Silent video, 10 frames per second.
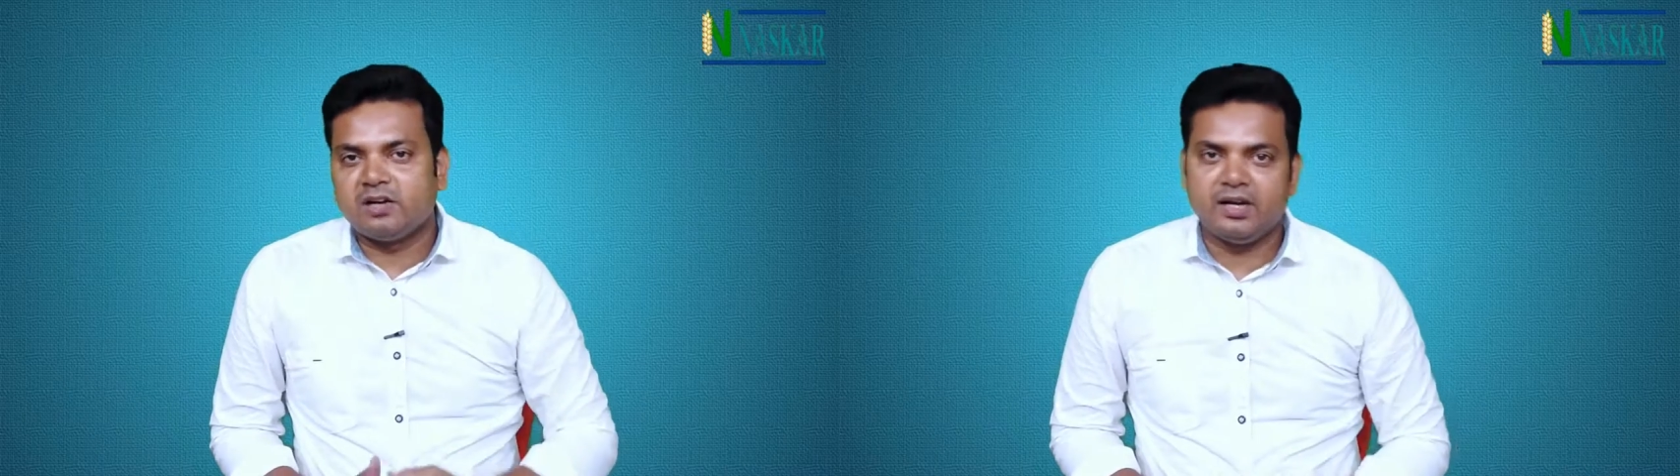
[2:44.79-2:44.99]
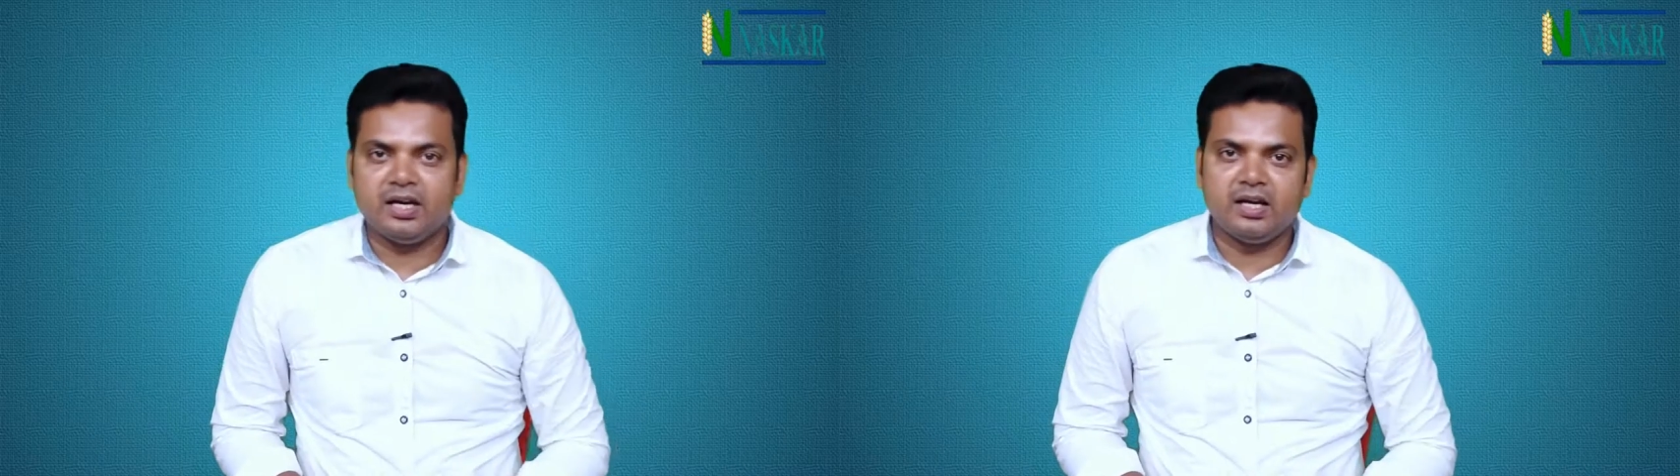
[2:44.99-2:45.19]

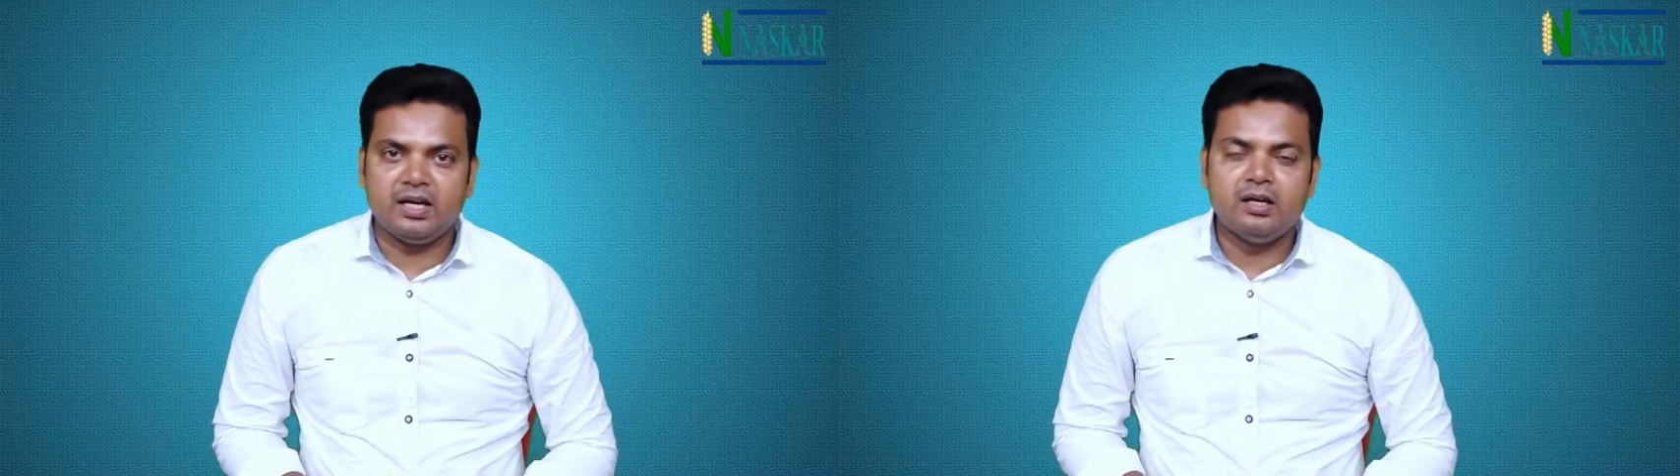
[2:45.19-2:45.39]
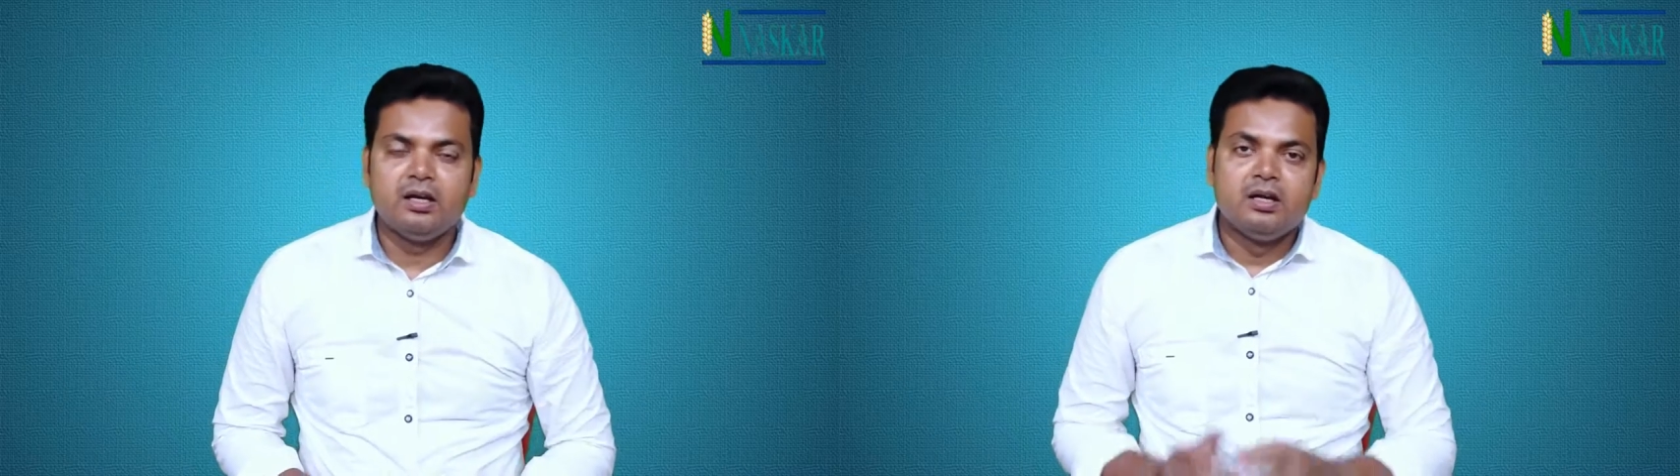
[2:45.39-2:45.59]
करवाया
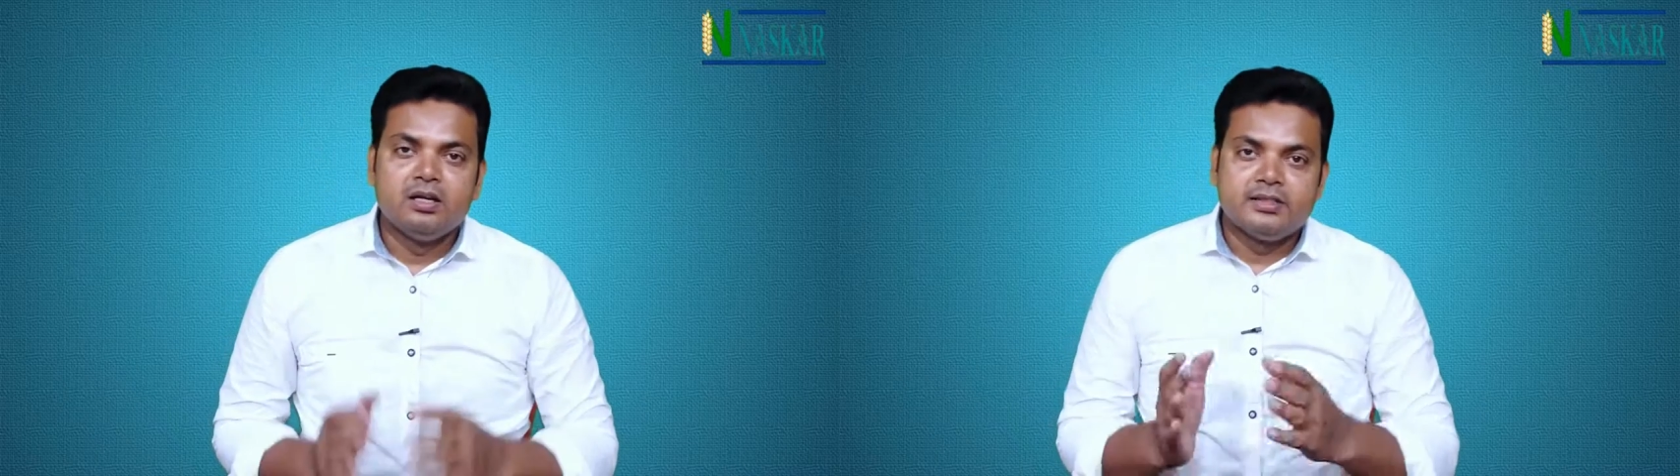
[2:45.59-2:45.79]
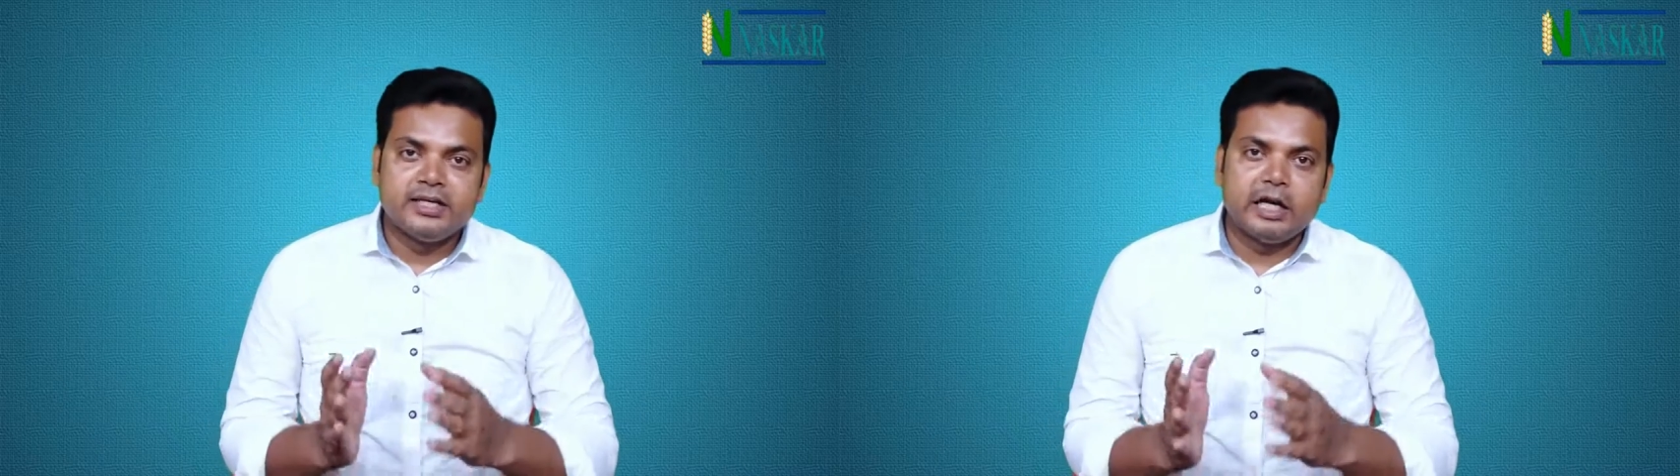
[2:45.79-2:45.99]
है
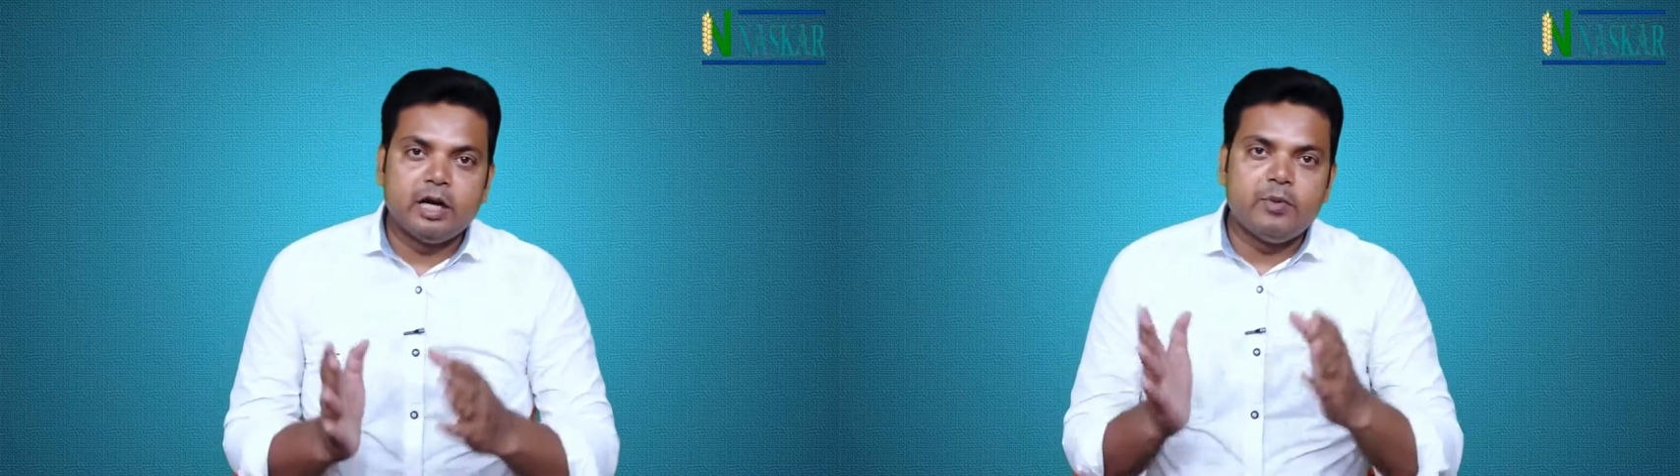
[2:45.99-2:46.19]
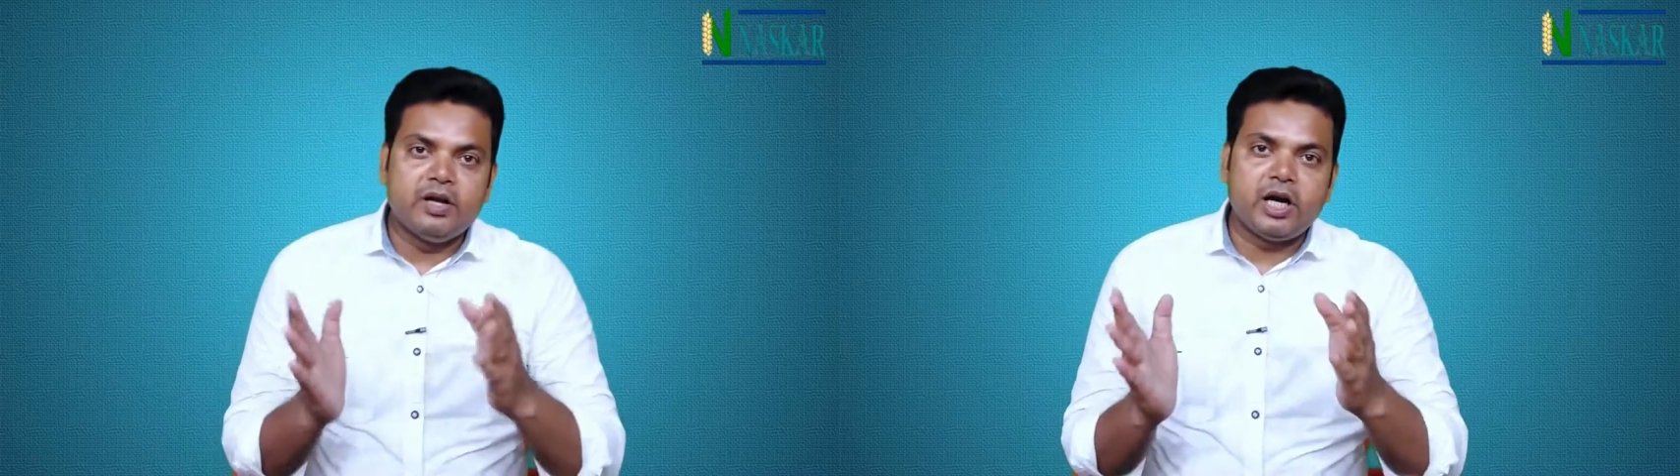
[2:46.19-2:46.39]
सेटलमेंट